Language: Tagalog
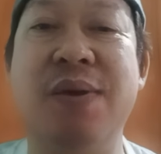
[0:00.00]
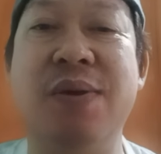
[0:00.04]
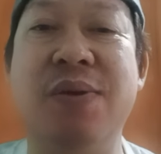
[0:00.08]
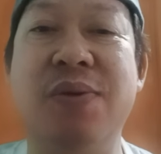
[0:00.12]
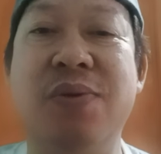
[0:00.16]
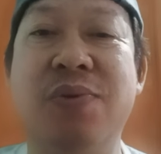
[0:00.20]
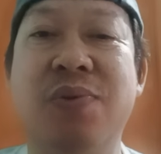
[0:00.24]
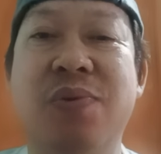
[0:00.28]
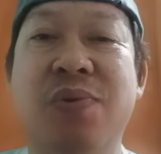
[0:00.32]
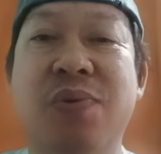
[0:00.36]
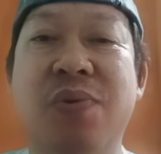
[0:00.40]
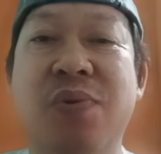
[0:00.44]

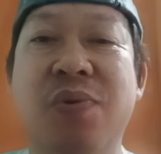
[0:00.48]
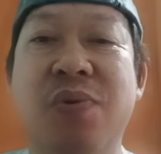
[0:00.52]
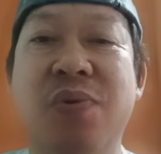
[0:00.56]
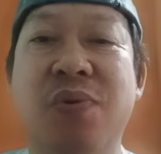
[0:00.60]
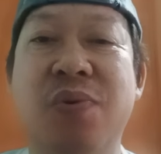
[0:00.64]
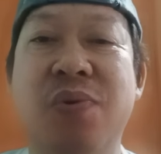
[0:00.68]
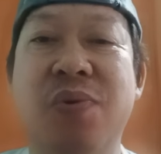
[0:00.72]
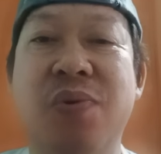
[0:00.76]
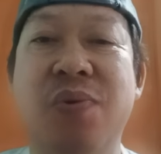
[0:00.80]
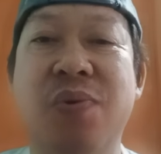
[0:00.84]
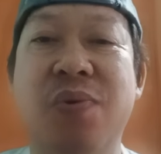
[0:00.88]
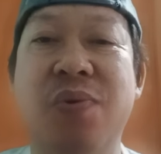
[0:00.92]

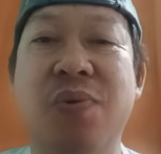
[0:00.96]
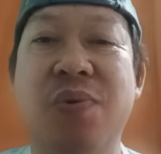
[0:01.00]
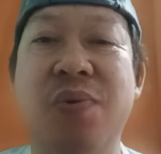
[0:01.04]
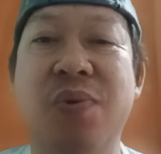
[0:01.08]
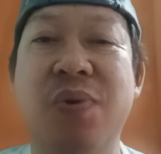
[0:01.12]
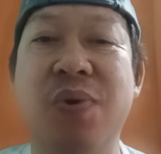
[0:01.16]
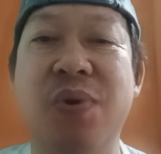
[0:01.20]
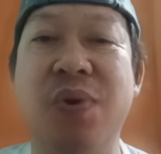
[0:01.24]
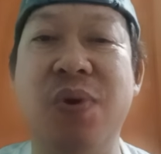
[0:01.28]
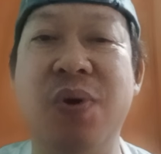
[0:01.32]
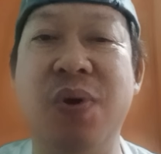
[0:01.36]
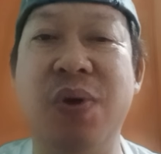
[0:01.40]
So,
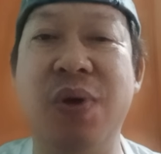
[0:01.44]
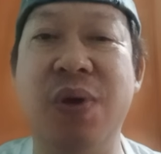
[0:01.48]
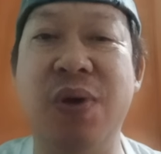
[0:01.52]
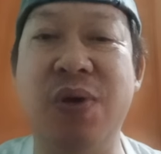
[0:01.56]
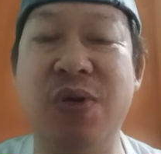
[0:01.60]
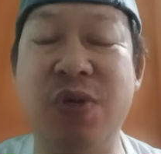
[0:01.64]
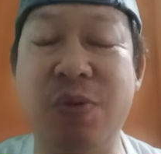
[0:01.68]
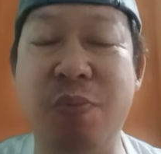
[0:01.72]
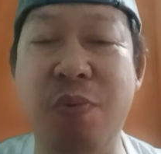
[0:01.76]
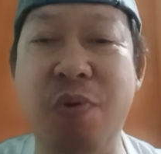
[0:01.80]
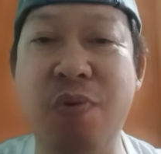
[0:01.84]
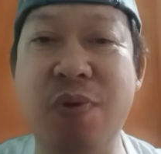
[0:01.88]

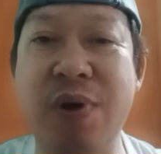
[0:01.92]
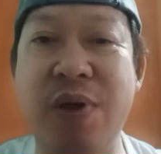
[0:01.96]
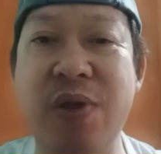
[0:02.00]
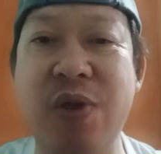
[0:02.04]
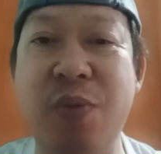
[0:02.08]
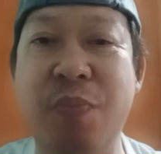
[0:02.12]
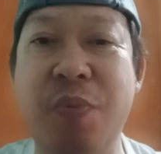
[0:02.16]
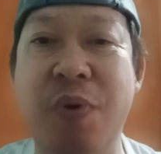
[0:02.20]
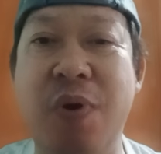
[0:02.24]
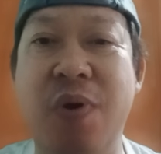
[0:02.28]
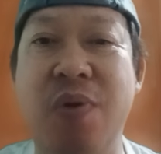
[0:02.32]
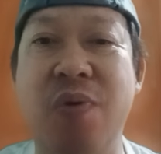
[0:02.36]
subukan nyo po.